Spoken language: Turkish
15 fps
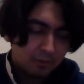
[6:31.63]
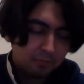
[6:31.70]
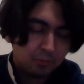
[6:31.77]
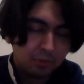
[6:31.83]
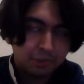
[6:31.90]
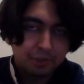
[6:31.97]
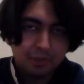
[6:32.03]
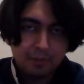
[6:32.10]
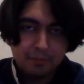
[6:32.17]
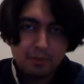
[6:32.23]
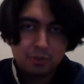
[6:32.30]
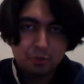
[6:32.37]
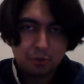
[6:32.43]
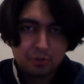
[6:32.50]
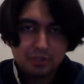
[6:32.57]
muhtemelen
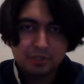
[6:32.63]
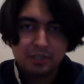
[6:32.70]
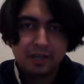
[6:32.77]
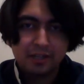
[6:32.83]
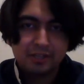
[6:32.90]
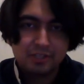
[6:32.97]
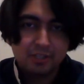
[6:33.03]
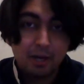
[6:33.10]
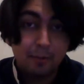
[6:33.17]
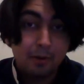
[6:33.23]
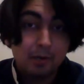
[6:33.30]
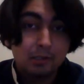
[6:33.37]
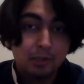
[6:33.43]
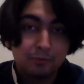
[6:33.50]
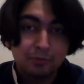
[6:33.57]
birçoğunuz itiraz edecek ama
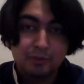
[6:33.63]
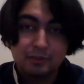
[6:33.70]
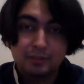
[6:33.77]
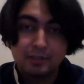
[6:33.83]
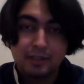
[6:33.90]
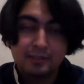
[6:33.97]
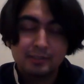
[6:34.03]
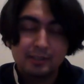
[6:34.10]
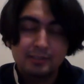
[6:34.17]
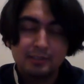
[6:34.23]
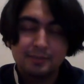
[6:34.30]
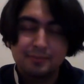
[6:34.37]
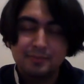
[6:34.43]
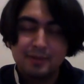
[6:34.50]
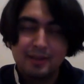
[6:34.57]
Call of Duty'nin
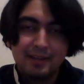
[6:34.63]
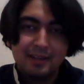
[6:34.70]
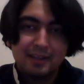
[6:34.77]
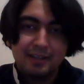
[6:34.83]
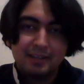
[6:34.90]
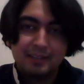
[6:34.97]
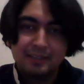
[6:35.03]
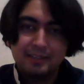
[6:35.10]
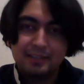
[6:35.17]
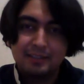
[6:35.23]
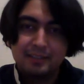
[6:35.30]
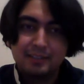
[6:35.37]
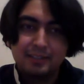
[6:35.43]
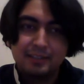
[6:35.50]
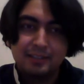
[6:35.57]
hastasıyım.
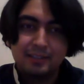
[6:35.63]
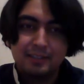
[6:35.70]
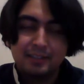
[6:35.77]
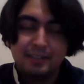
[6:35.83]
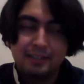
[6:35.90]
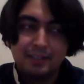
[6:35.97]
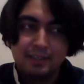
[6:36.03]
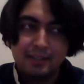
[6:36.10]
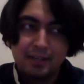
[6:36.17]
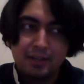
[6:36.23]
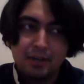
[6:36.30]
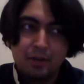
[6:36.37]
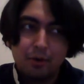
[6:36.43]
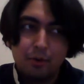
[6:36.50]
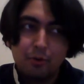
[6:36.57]
Ee,
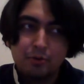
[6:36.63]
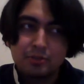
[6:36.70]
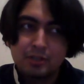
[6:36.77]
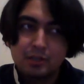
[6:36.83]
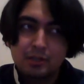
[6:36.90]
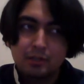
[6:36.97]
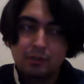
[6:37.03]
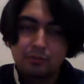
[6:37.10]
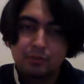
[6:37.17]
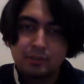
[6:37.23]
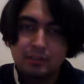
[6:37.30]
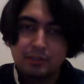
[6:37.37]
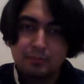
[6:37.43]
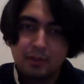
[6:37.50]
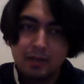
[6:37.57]
o yüzden Call of
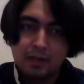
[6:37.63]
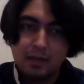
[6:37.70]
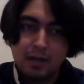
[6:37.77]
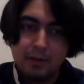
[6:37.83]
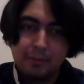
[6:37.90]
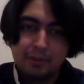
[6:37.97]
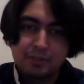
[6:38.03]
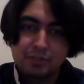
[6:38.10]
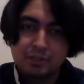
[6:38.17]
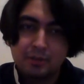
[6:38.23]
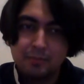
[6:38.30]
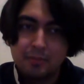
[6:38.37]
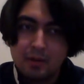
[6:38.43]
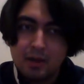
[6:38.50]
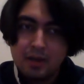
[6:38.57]
Duty'ye bayağı abanacağım
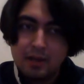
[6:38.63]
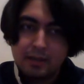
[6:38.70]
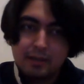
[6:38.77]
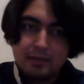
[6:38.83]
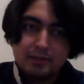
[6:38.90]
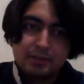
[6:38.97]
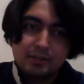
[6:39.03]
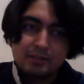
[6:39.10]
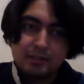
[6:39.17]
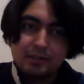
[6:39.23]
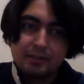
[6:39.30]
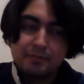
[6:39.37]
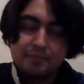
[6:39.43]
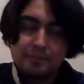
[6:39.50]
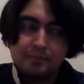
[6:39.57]
gelecek sene.